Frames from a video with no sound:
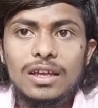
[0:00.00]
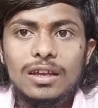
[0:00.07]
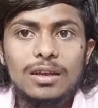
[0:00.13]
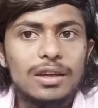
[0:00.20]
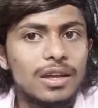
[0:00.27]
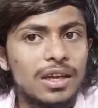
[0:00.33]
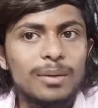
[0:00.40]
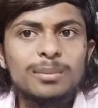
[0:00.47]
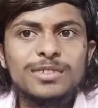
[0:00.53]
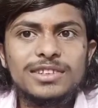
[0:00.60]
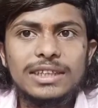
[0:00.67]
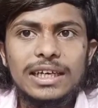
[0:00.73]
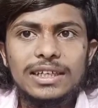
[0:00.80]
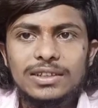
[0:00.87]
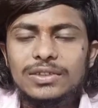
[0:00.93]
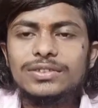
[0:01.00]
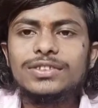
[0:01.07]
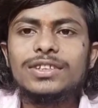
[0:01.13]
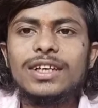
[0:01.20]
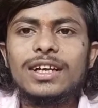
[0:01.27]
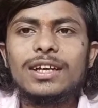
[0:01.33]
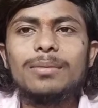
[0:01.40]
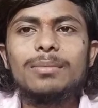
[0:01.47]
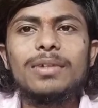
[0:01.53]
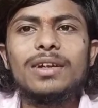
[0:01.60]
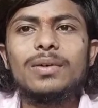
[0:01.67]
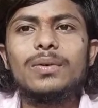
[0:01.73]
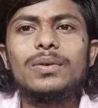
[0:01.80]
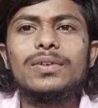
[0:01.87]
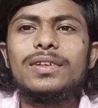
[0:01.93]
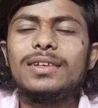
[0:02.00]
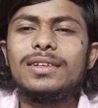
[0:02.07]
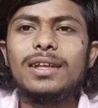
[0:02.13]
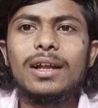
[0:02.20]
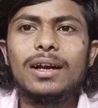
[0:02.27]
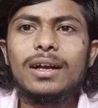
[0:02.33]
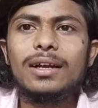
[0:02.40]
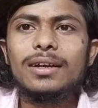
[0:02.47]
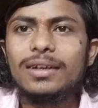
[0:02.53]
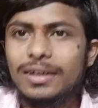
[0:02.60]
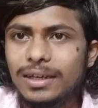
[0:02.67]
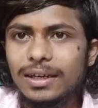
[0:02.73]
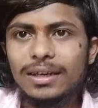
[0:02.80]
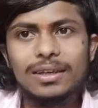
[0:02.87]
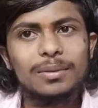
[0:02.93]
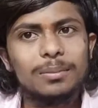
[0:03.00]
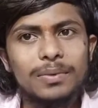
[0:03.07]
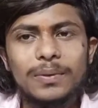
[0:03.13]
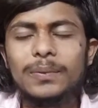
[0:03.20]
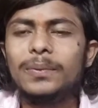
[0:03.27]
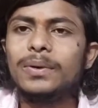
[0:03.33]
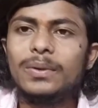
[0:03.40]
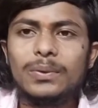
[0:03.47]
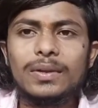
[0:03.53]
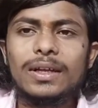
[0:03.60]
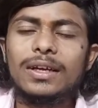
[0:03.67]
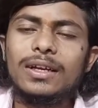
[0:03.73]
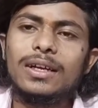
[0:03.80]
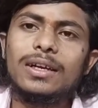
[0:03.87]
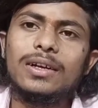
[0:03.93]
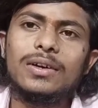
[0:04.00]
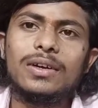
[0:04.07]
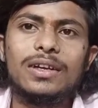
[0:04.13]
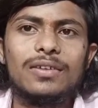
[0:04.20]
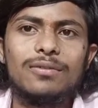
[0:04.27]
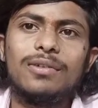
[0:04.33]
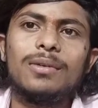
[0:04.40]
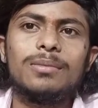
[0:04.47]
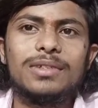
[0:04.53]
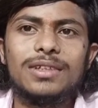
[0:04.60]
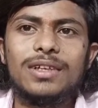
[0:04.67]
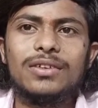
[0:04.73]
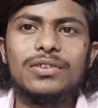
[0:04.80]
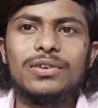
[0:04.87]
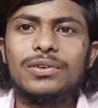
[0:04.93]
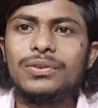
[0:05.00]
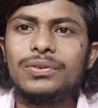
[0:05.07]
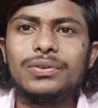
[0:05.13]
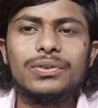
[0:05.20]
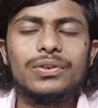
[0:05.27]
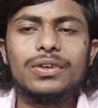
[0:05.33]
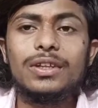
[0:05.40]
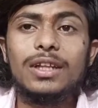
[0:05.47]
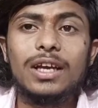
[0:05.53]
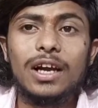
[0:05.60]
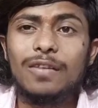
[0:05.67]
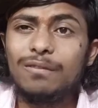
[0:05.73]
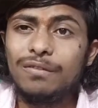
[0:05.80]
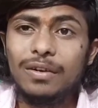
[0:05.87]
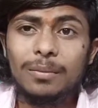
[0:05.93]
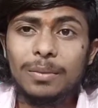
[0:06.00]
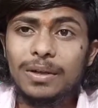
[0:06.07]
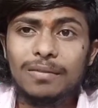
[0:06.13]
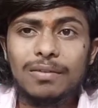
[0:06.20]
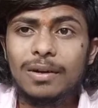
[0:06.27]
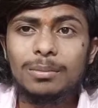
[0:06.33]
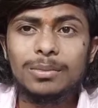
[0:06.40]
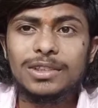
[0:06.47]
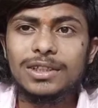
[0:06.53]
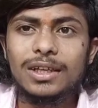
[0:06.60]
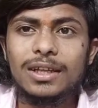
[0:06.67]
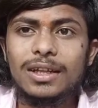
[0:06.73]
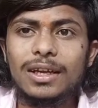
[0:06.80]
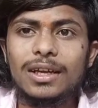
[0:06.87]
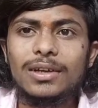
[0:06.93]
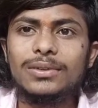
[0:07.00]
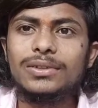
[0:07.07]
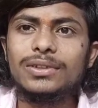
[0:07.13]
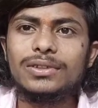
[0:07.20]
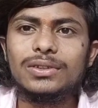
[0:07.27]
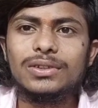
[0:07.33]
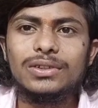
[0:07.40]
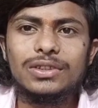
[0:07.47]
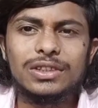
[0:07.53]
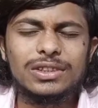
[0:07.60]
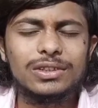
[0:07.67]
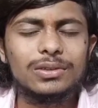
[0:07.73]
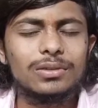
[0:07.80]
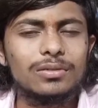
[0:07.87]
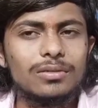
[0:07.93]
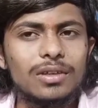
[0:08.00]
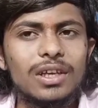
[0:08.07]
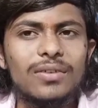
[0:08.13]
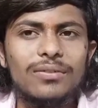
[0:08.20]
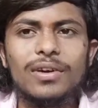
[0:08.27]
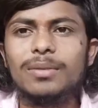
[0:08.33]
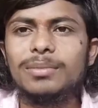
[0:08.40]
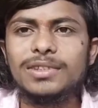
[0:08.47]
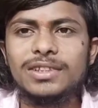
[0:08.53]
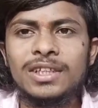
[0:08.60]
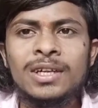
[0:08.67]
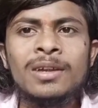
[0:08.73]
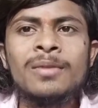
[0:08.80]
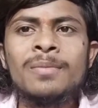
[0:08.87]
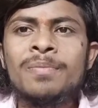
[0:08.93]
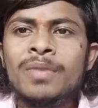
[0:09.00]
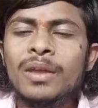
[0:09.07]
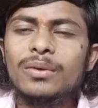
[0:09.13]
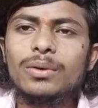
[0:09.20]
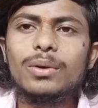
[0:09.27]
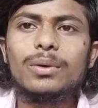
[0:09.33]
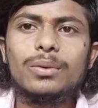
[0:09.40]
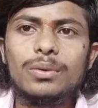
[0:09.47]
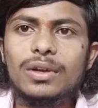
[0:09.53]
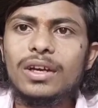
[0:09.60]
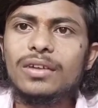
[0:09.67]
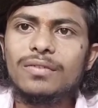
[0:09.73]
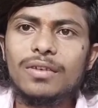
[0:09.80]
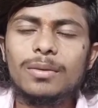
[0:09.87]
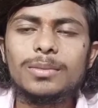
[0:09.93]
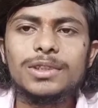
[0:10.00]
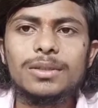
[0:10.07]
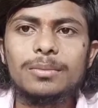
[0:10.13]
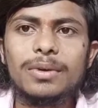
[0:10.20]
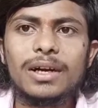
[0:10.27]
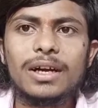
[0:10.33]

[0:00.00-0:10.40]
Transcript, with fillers: ఈ గేమ్ సైజ్ వచ్చేసరికి మనకు సిక్స్ హండ్రెడ్ అండ్ టెన్ ఎంబీ ఉంటుందని అటుగా ఇన్ఫర్మేషన్ అయితే వస్తుంది సో ఇది కన్ఫర్మ్డ్ ఇన్ఫర్మేషన్ అయితే కావచ్చు జస్ట్ ఉన్న ఇన్ఫర్మేషనే సో ఉన్న ఇన్ఫర్మేషన్